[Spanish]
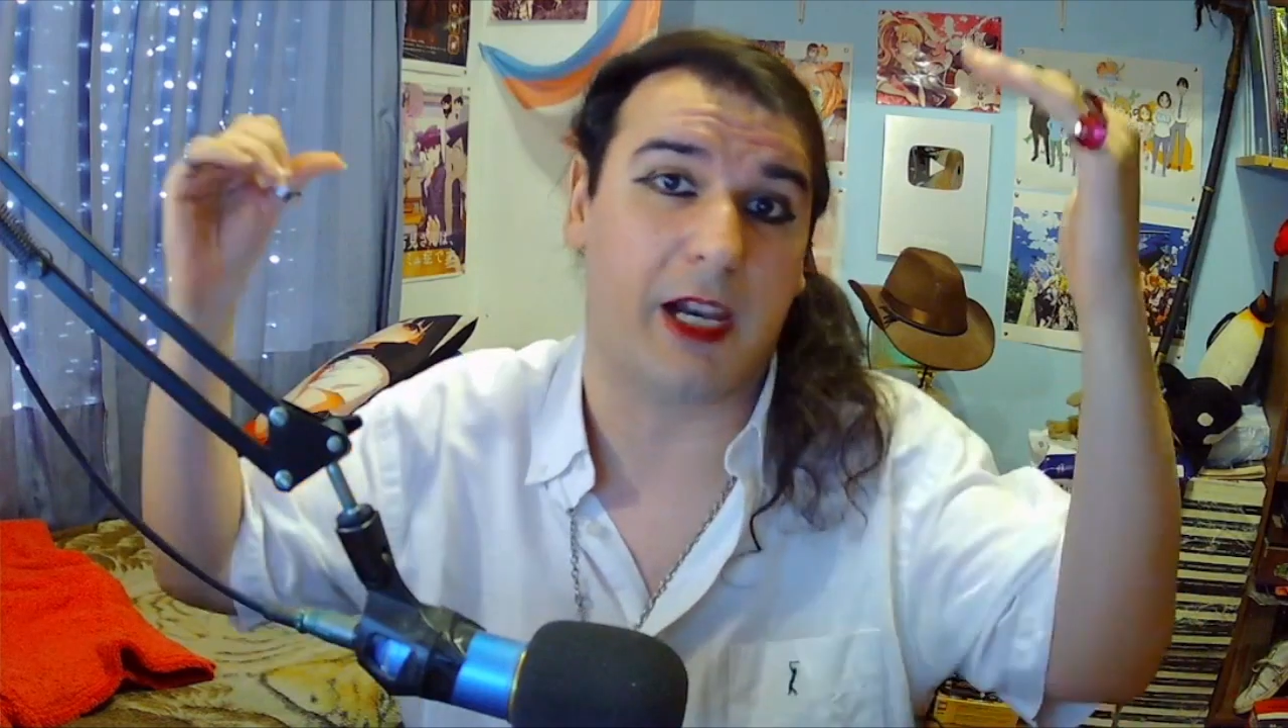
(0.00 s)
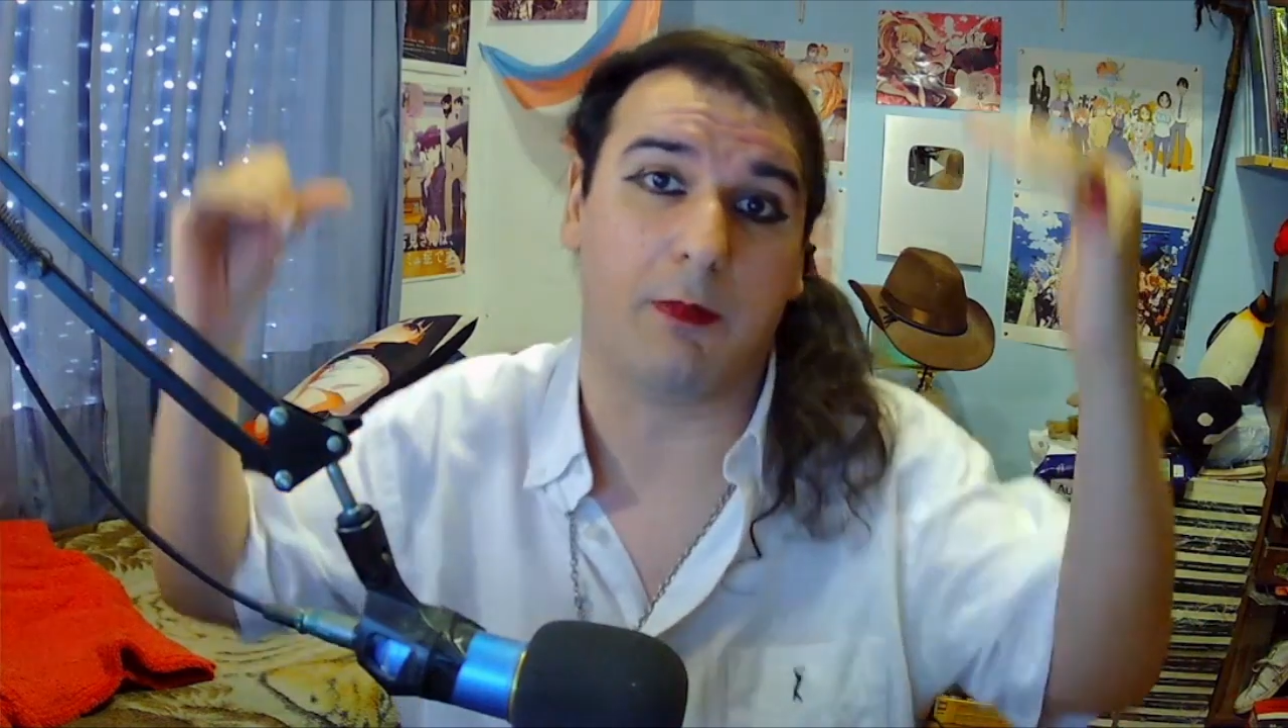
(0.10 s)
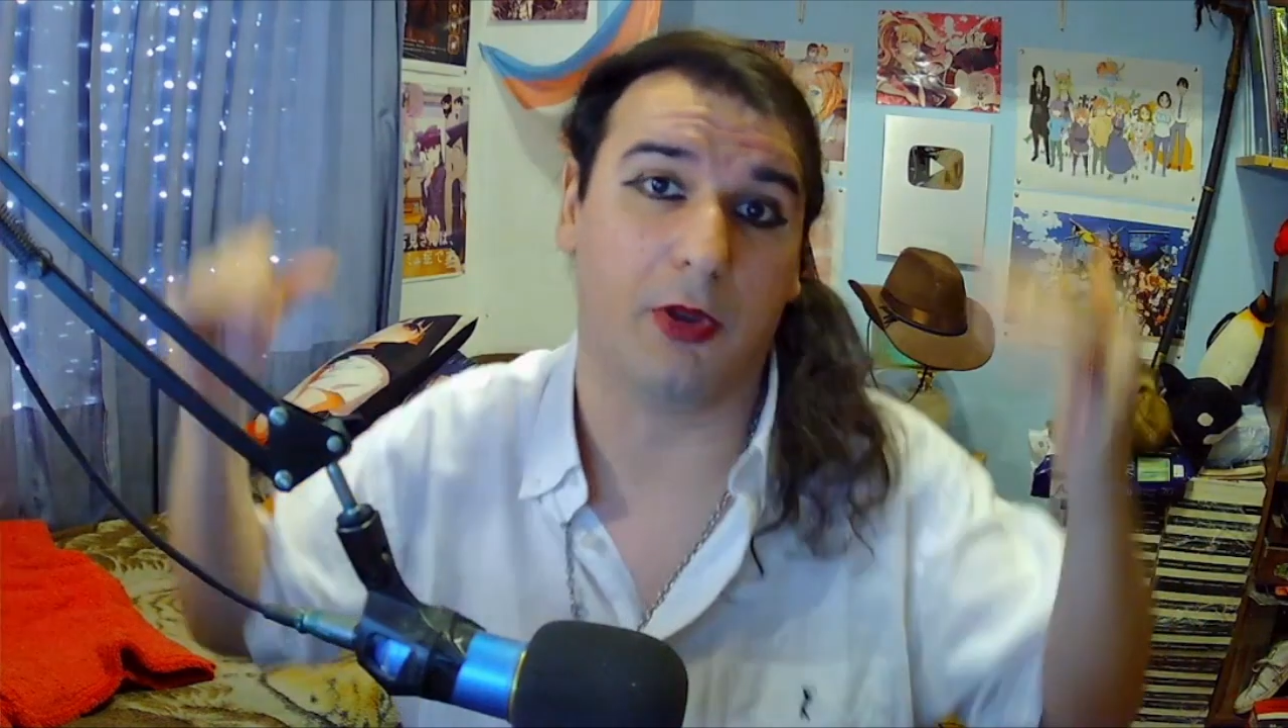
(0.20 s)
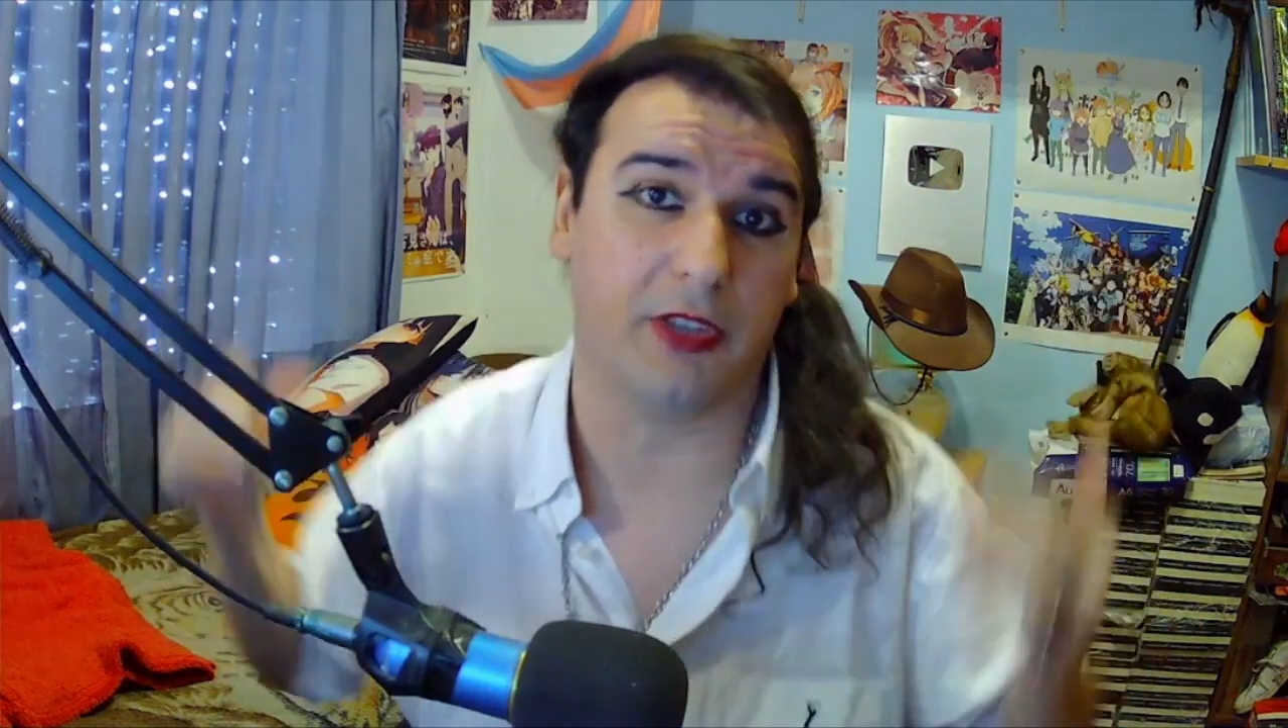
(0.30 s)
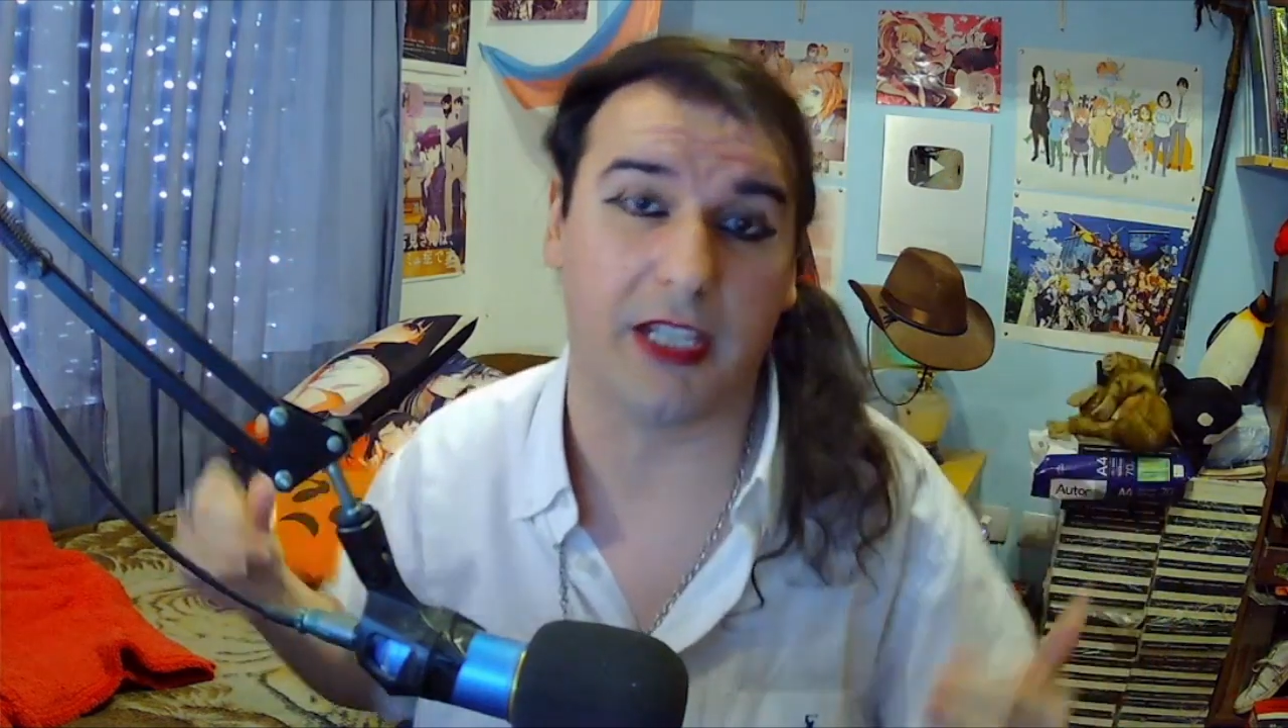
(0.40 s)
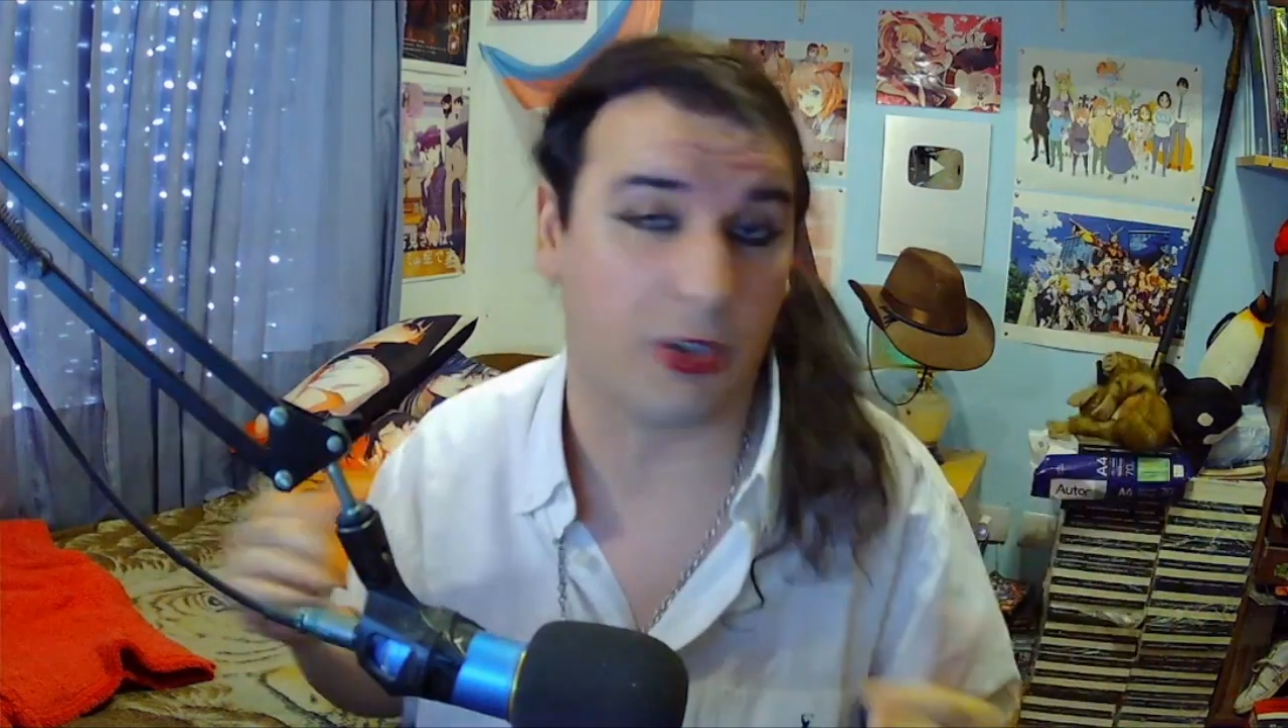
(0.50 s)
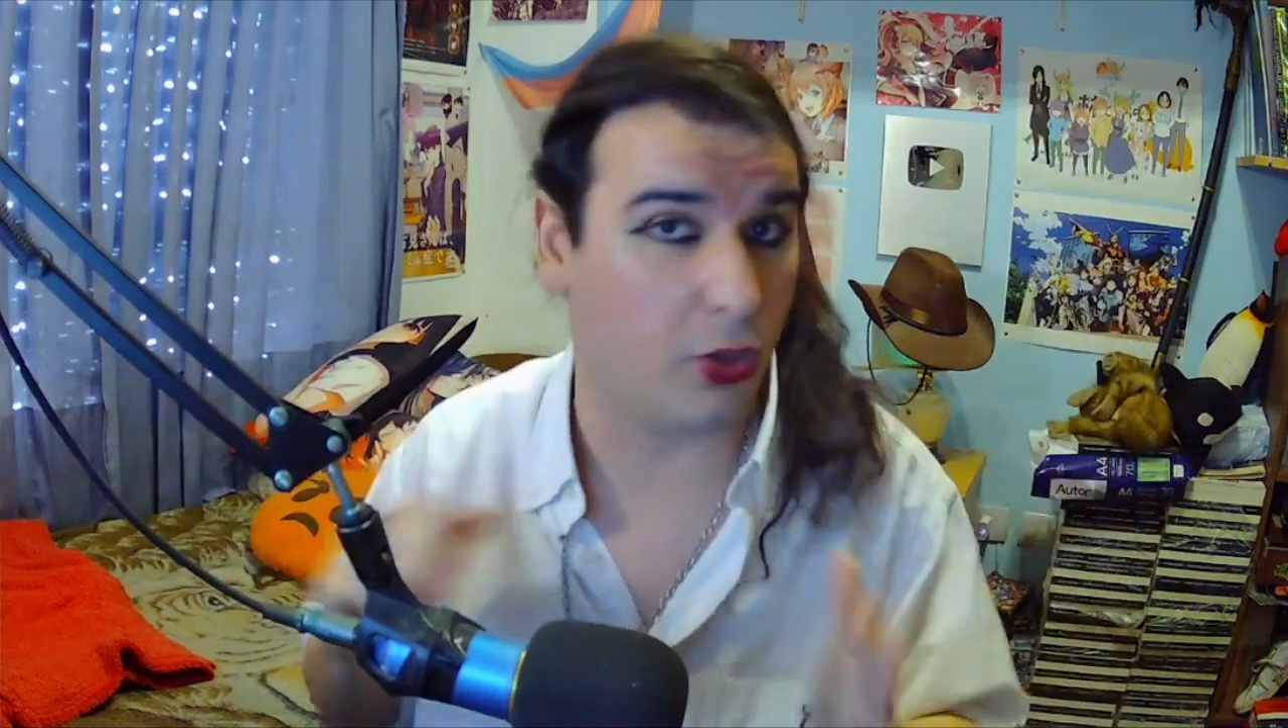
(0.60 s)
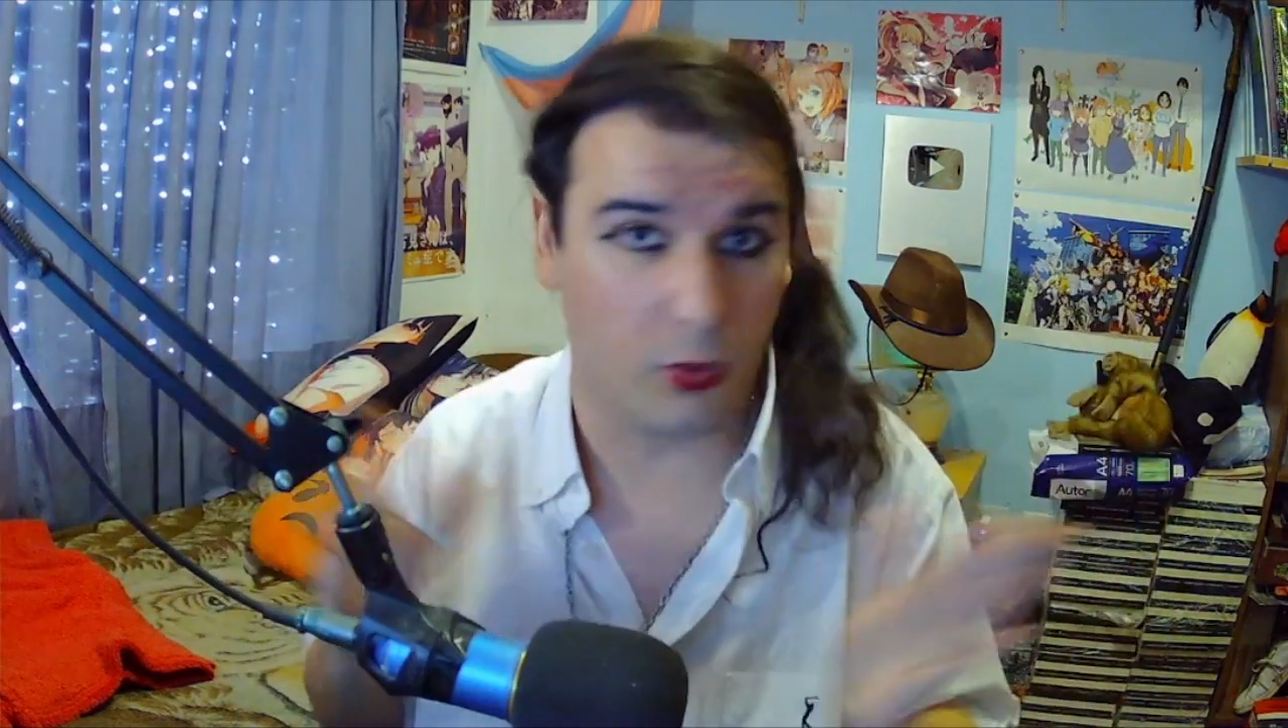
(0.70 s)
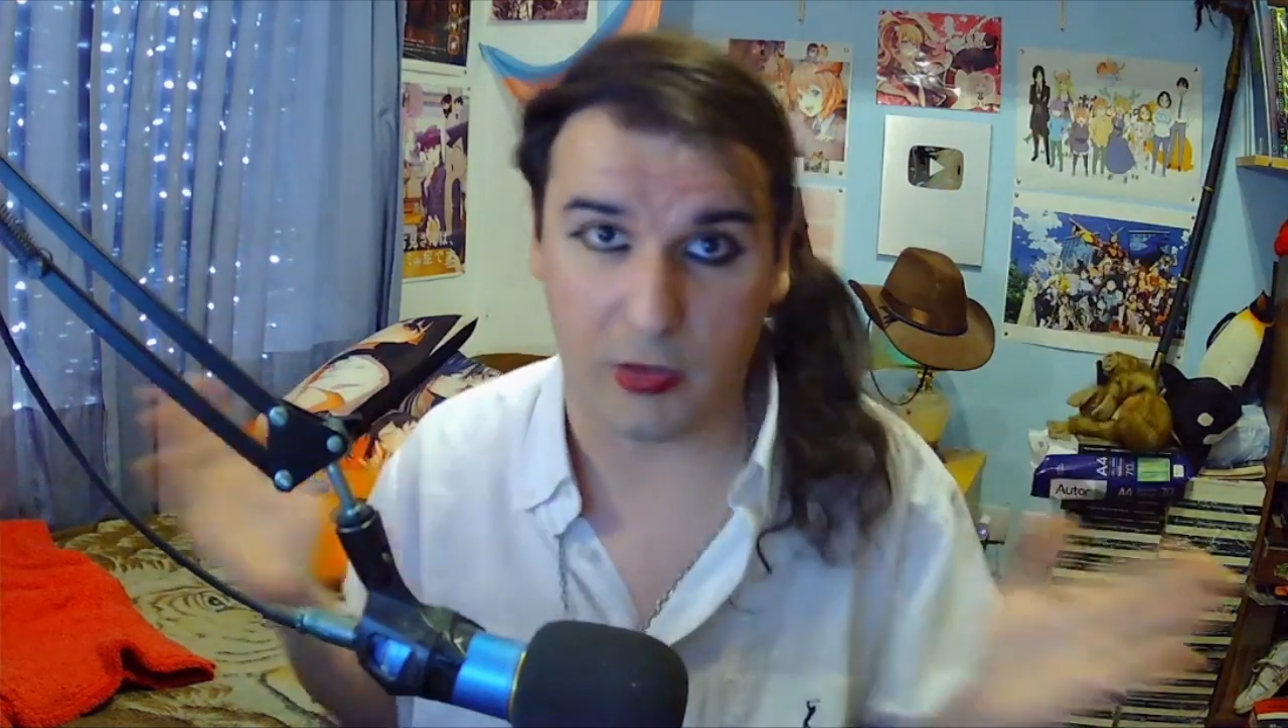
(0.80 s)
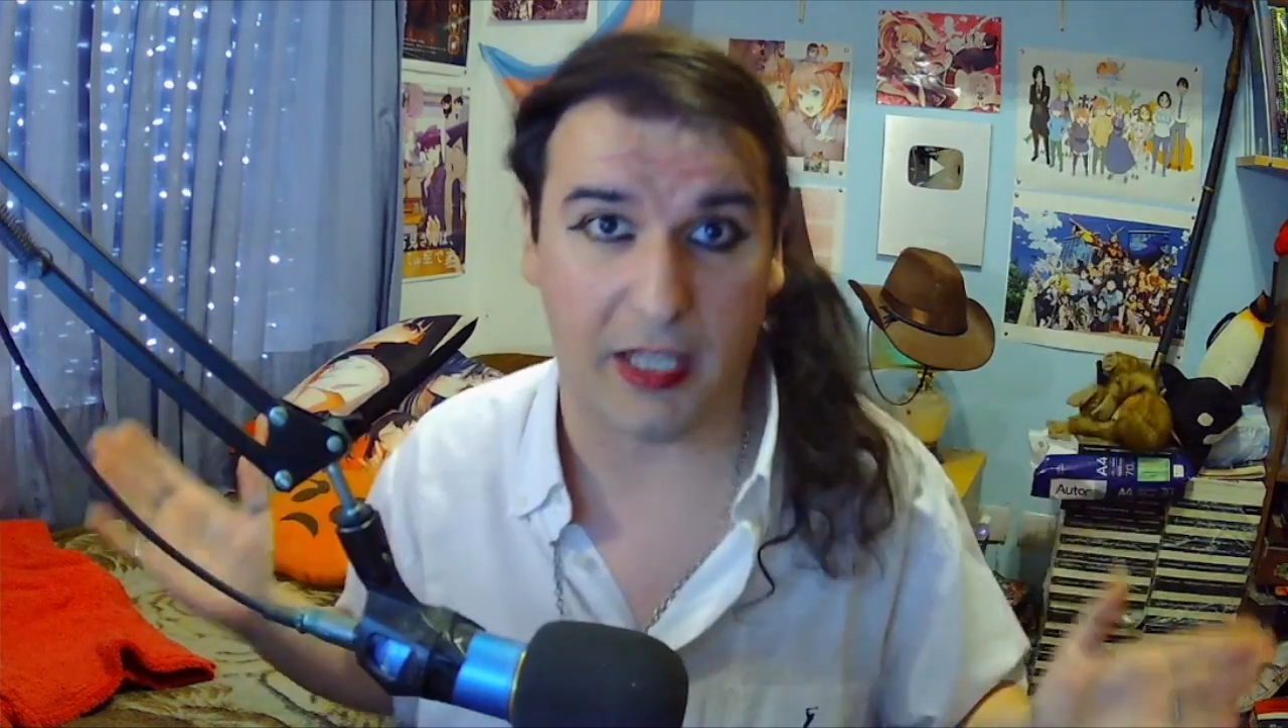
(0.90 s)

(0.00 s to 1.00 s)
voy a responder todo lo